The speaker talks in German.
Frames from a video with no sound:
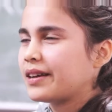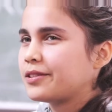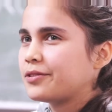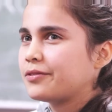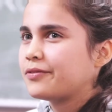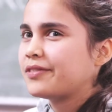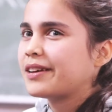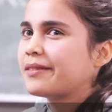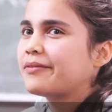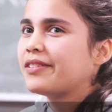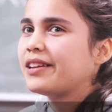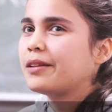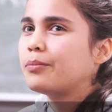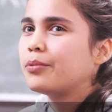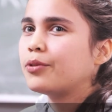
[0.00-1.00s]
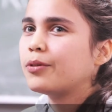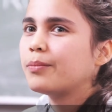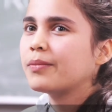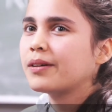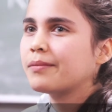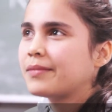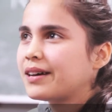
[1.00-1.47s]
Also wir haben viele
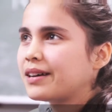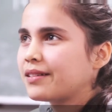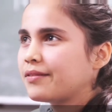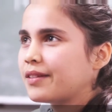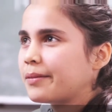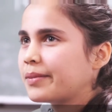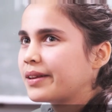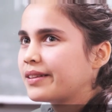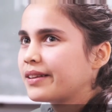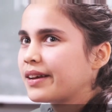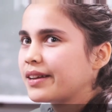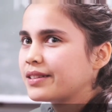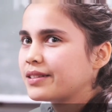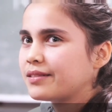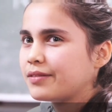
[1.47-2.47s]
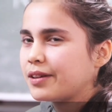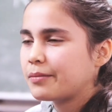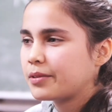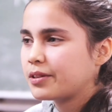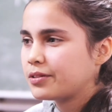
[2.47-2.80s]
Proben gemacht, wir haben getanzt, wir haben